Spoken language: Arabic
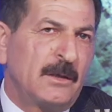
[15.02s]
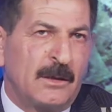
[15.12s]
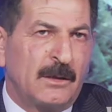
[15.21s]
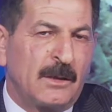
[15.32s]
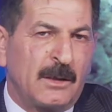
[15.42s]

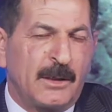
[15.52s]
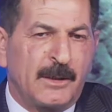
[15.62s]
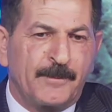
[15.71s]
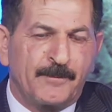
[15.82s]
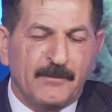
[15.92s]

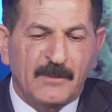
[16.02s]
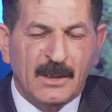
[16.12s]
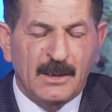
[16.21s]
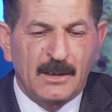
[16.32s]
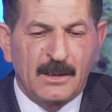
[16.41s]
آه،
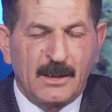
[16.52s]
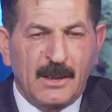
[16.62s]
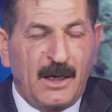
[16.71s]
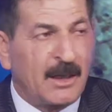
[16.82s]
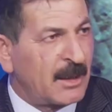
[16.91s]

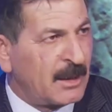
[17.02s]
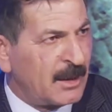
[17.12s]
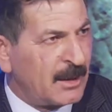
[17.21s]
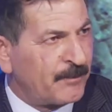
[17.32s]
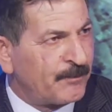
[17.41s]
حركه